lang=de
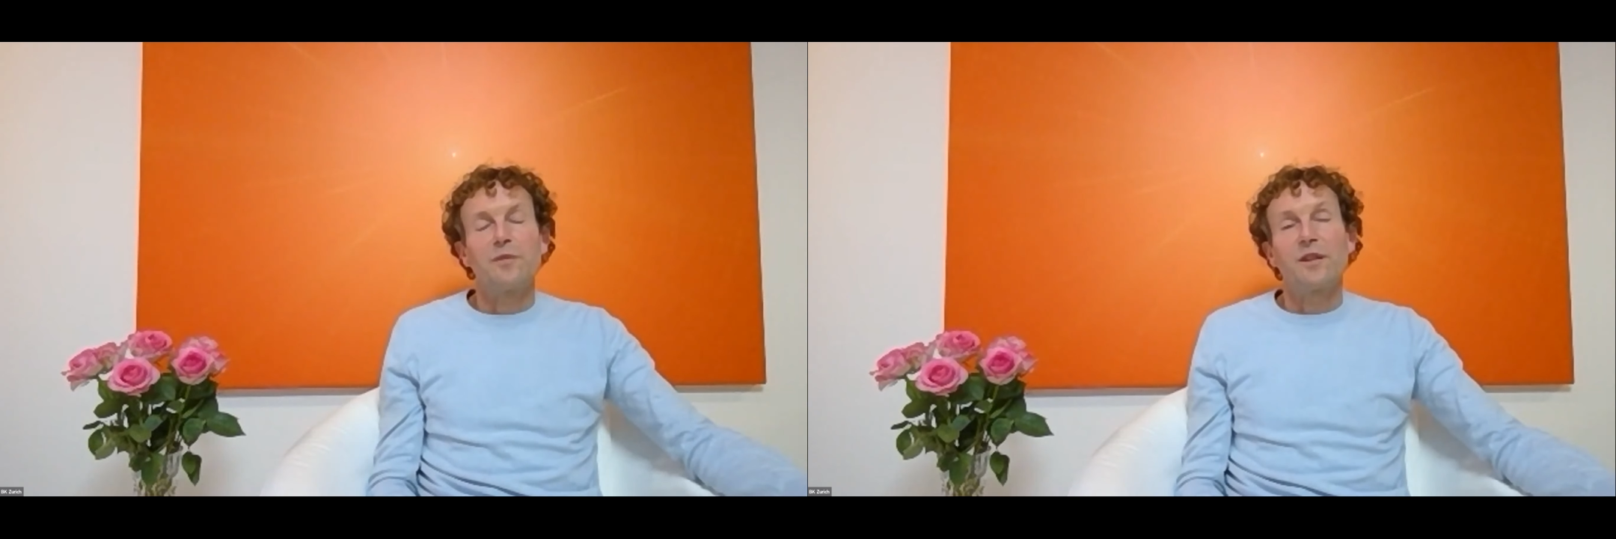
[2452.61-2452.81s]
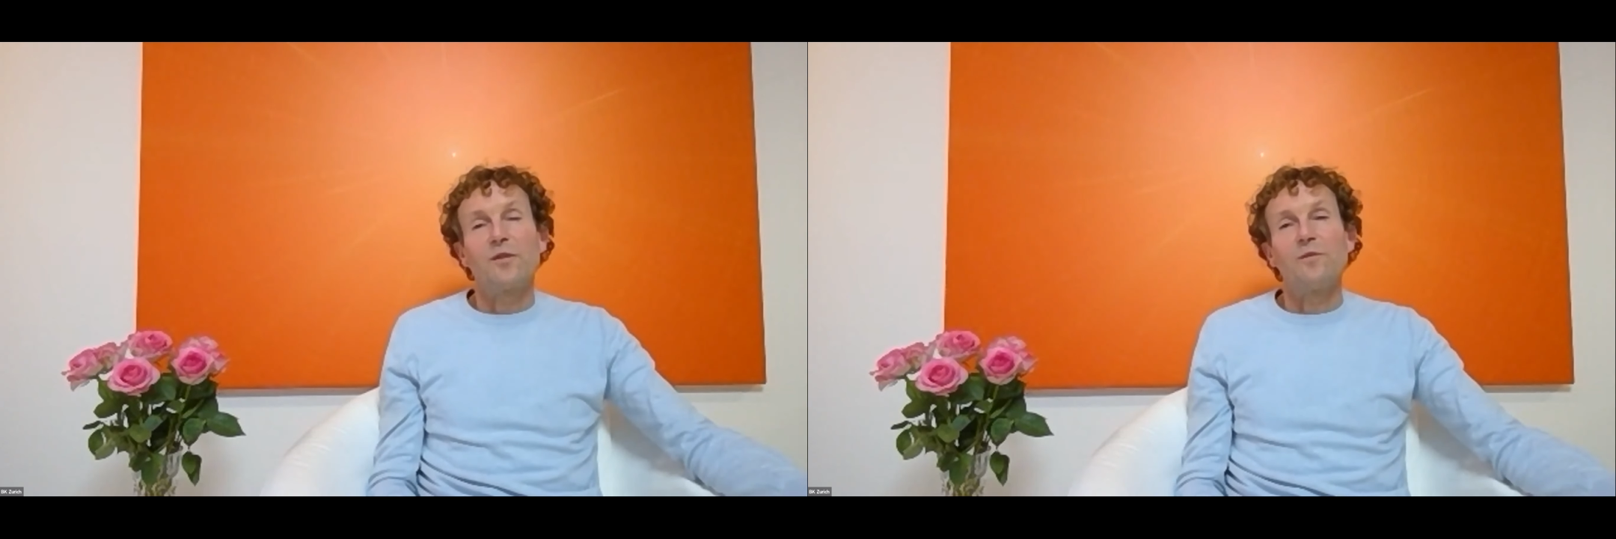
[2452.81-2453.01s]

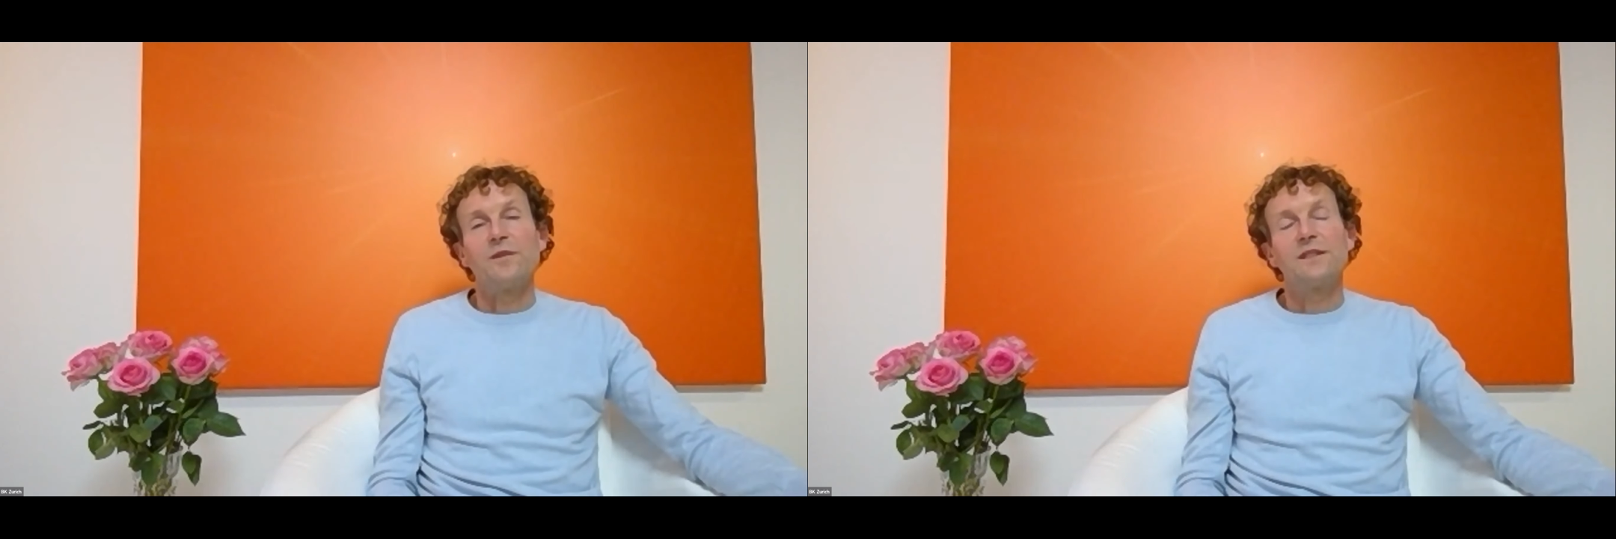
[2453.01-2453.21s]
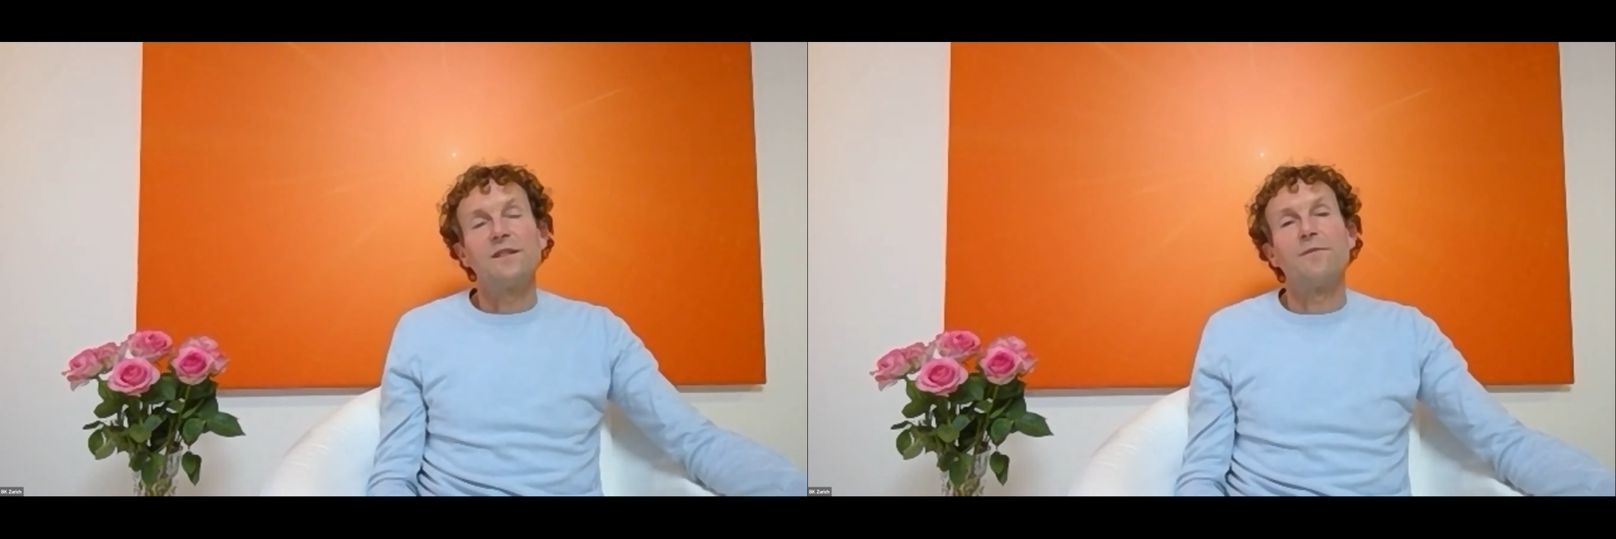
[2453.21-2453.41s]

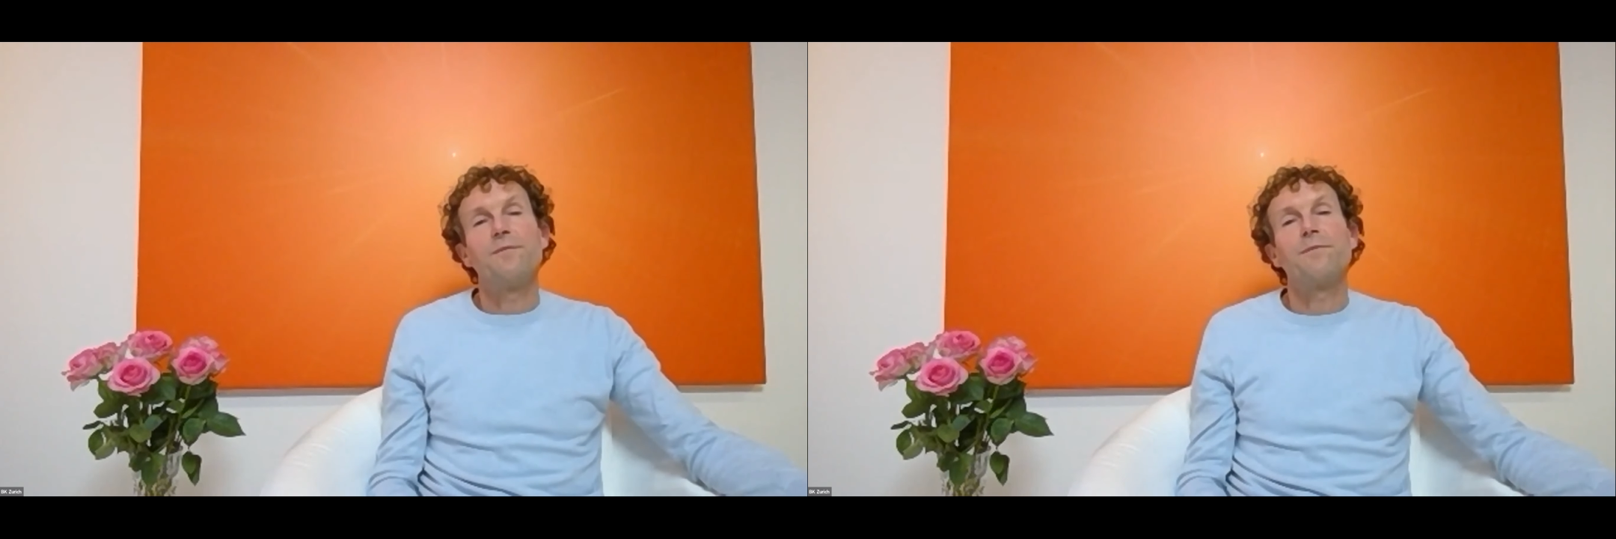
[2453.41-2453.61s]
bekommen,